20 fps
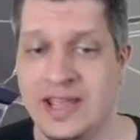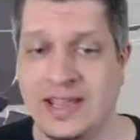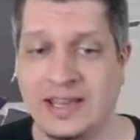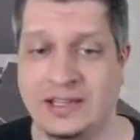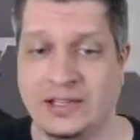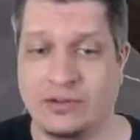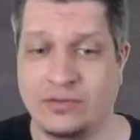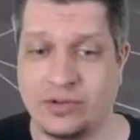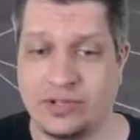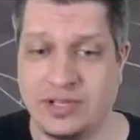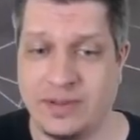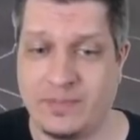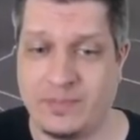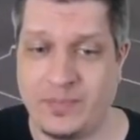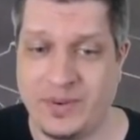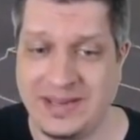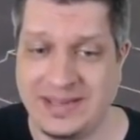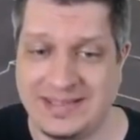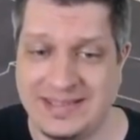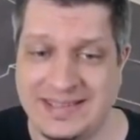Então você
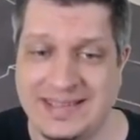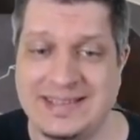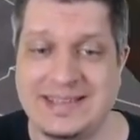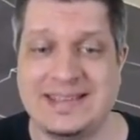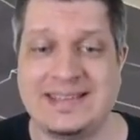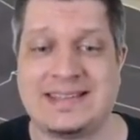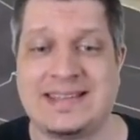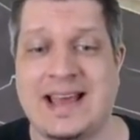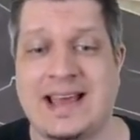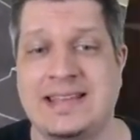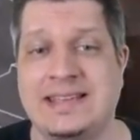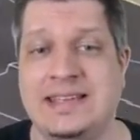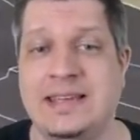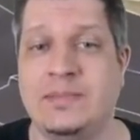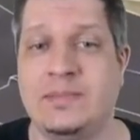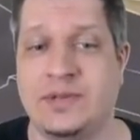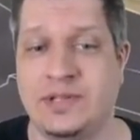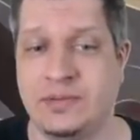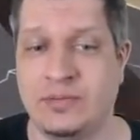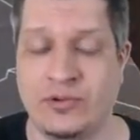precisa estar
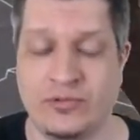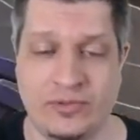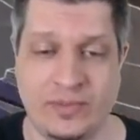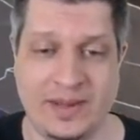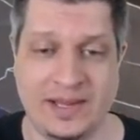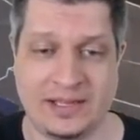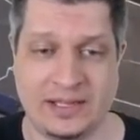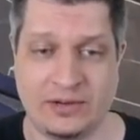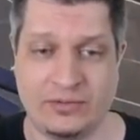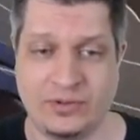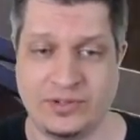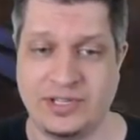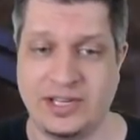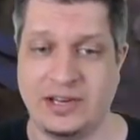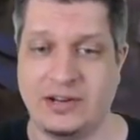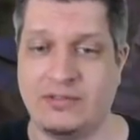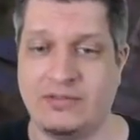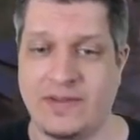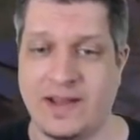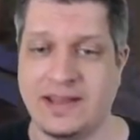sempre se movimentando. Você
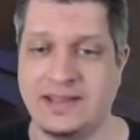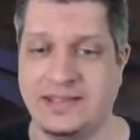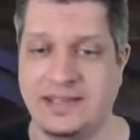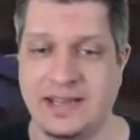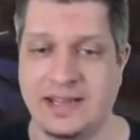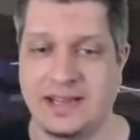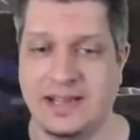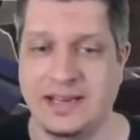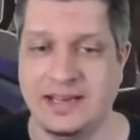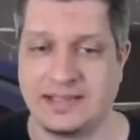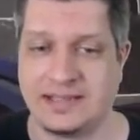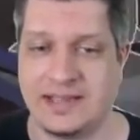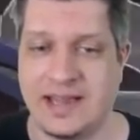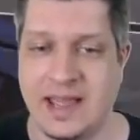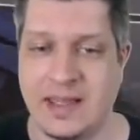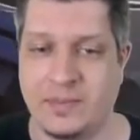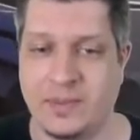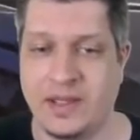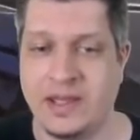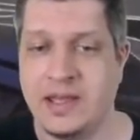não vai ser aquele
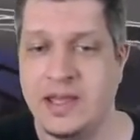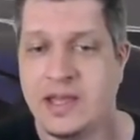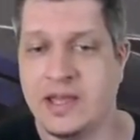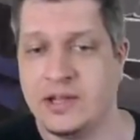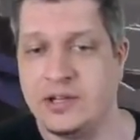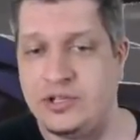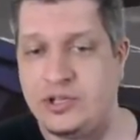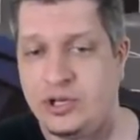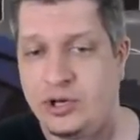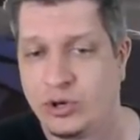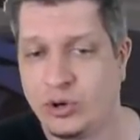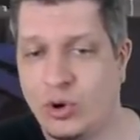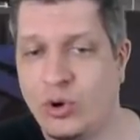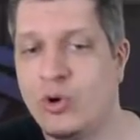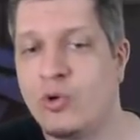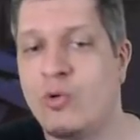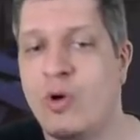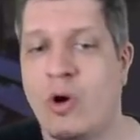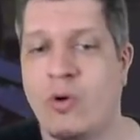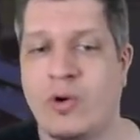sniper de
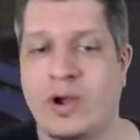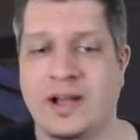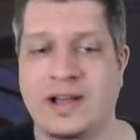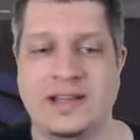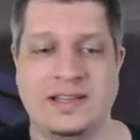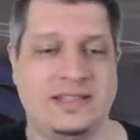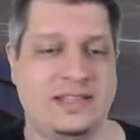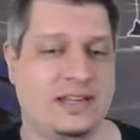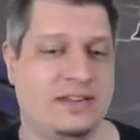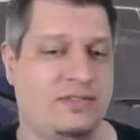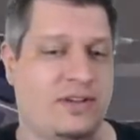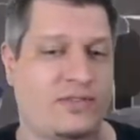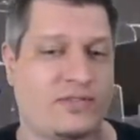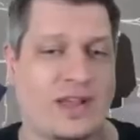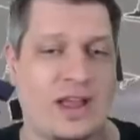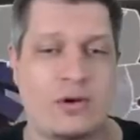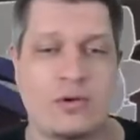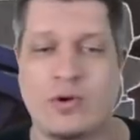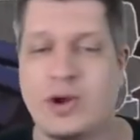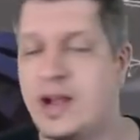longo alcance que vai
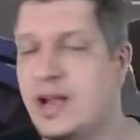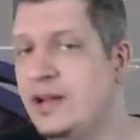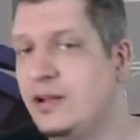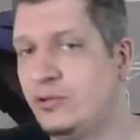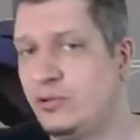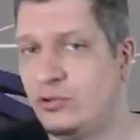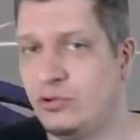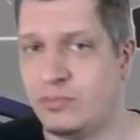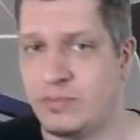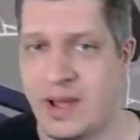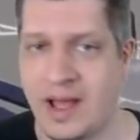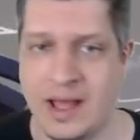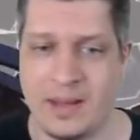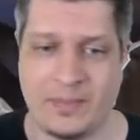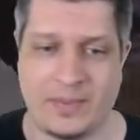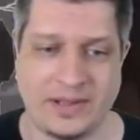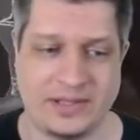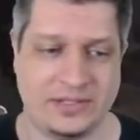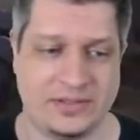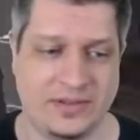ficar no canto do
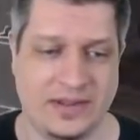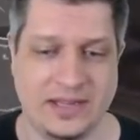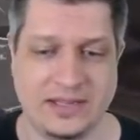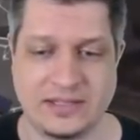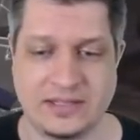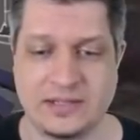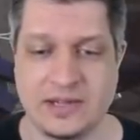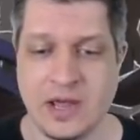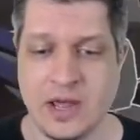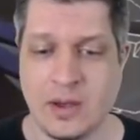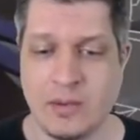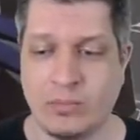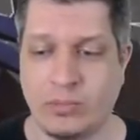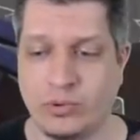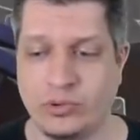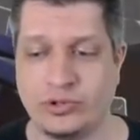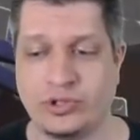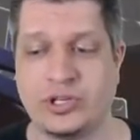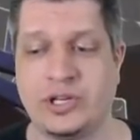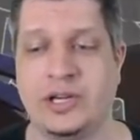mapa, às vezes,
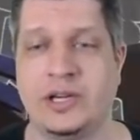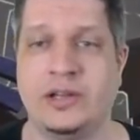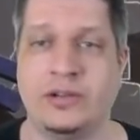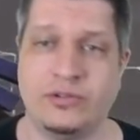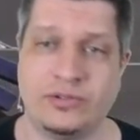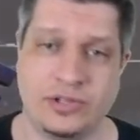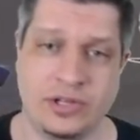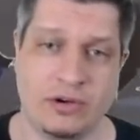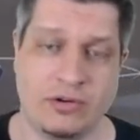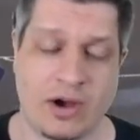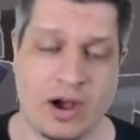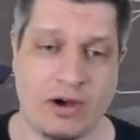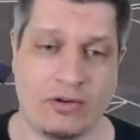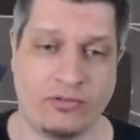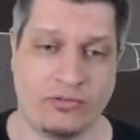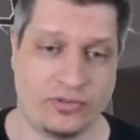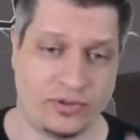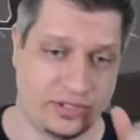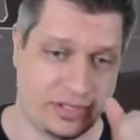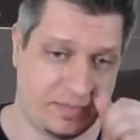buscando o seu
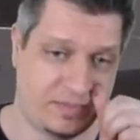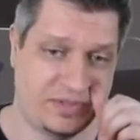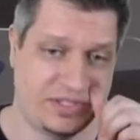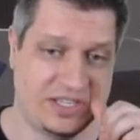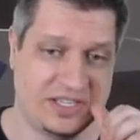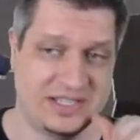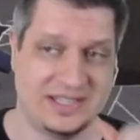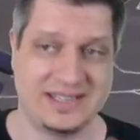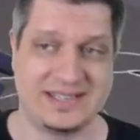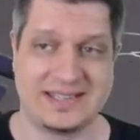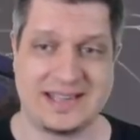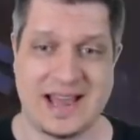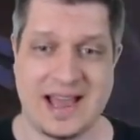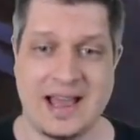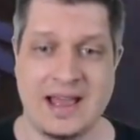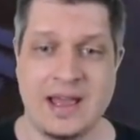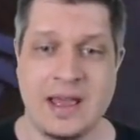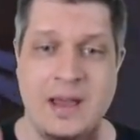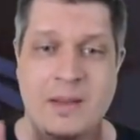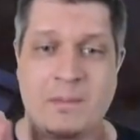alvo. Você precisa
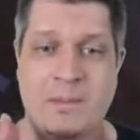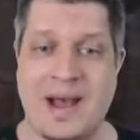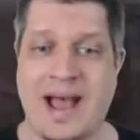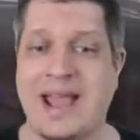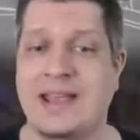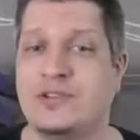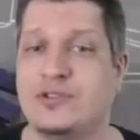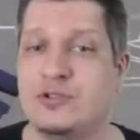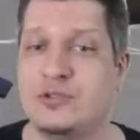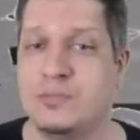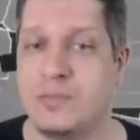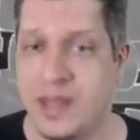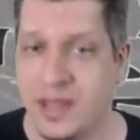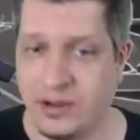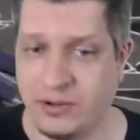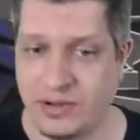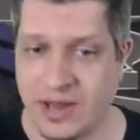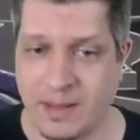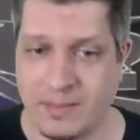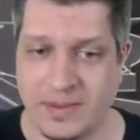estar mais no
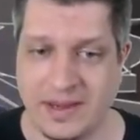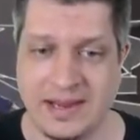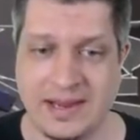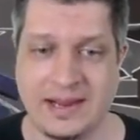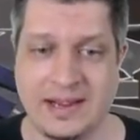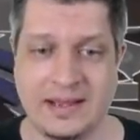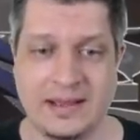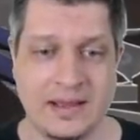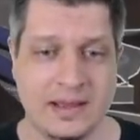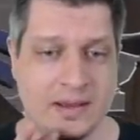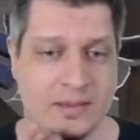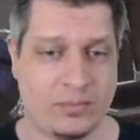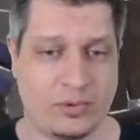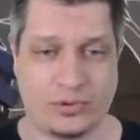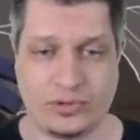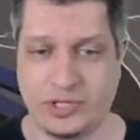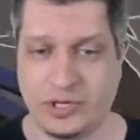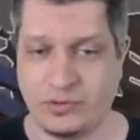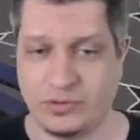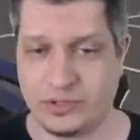meio da briga. Para
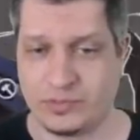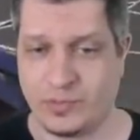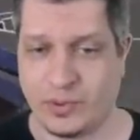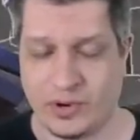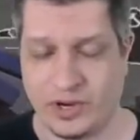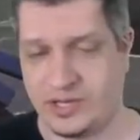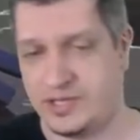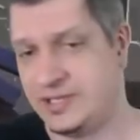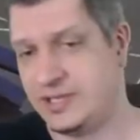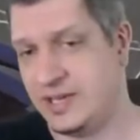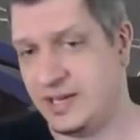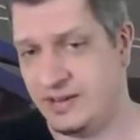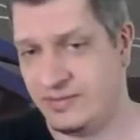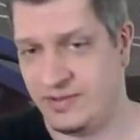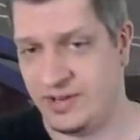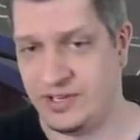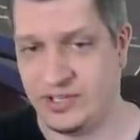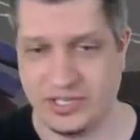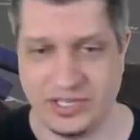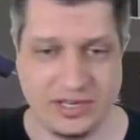o seu spot ser
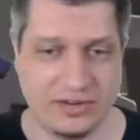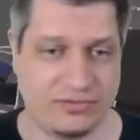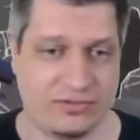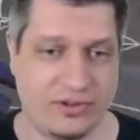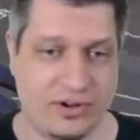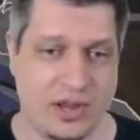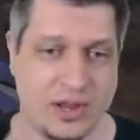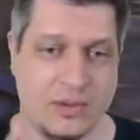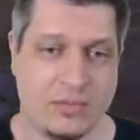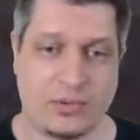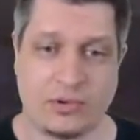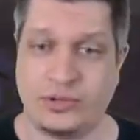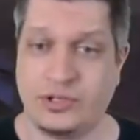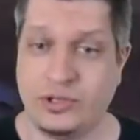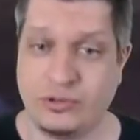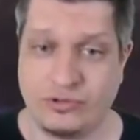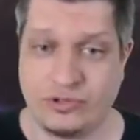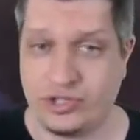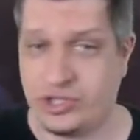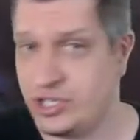efetivo, para os
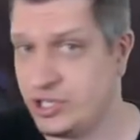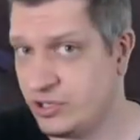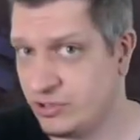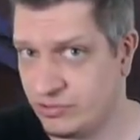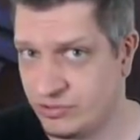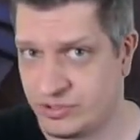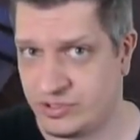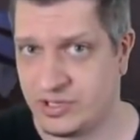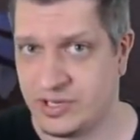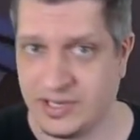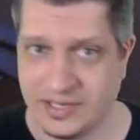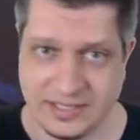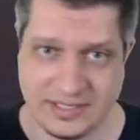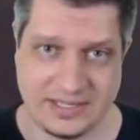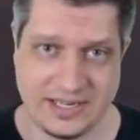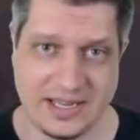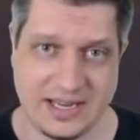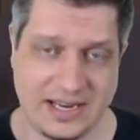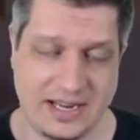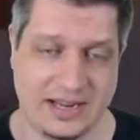seus tiros
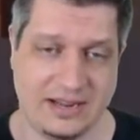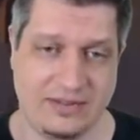serem